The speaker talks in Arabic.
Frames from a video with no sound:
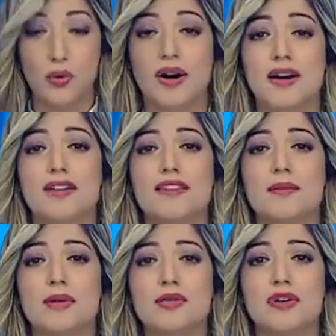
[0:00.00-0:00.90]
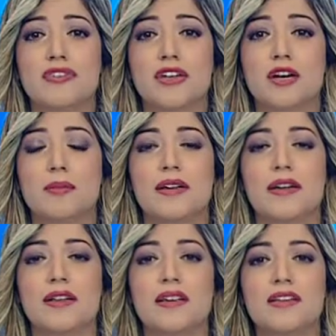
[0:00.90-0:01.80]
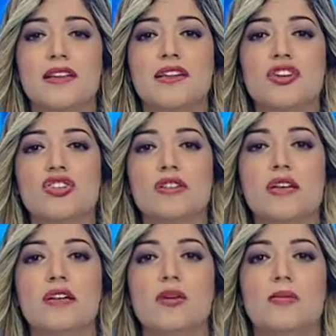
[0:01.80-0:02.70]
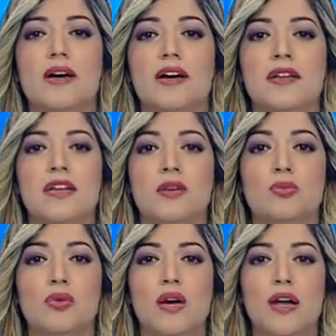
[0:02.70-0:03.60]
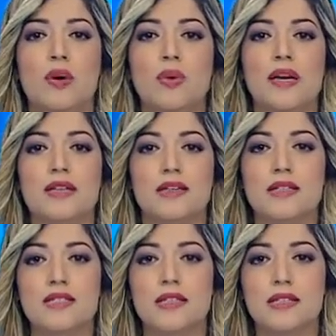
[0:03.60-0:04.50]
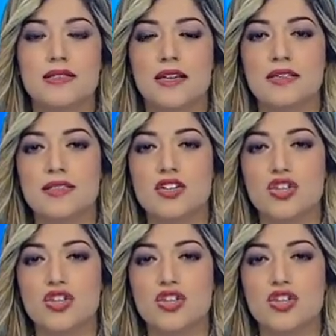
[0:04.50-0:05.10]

وختاما وفي أخبار الرياضة نشط اليوم النائب الأول لرئيس الاتحادية